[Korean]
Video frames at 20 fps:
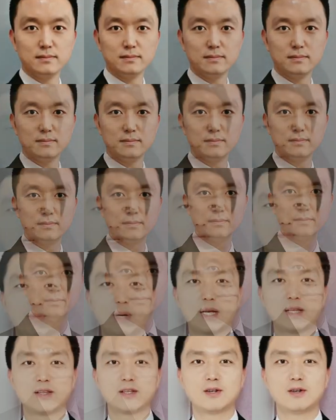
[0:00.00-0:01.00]
소중한
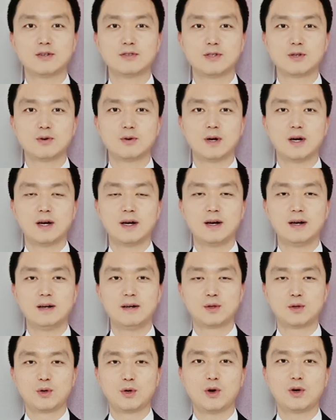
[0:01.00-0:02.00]
파트너들과
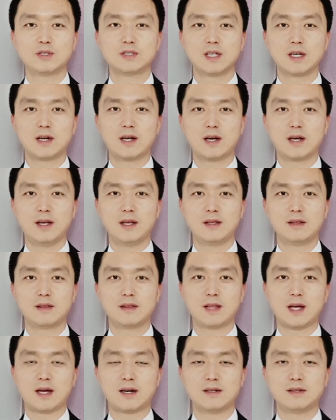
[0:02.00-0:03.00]
또 형제라인
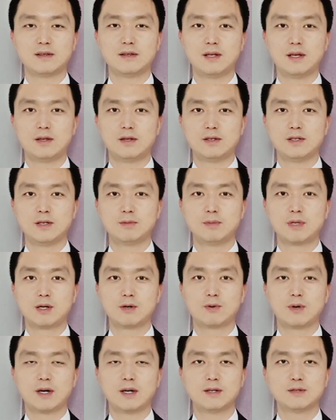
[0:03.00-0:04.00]
다른
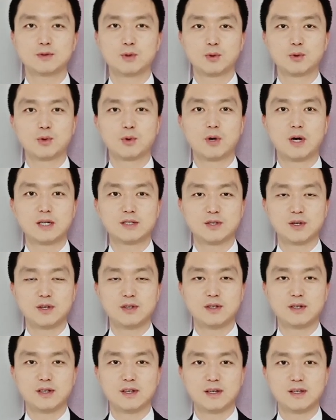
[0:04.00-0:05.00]
리더님들과 소통할 수
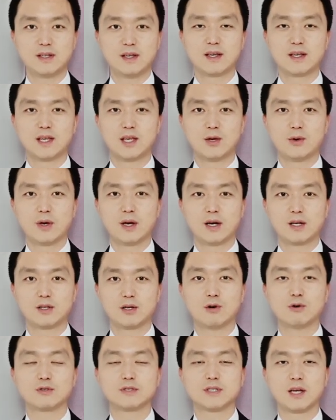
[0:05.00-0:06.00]
있는 기회가
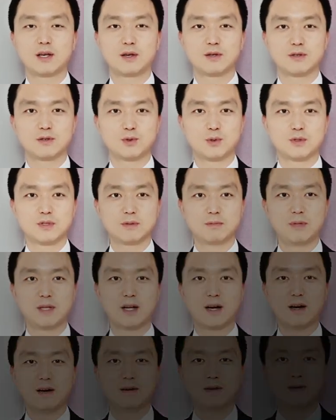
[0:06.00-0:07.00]
더욱 생겨서 좋습니다.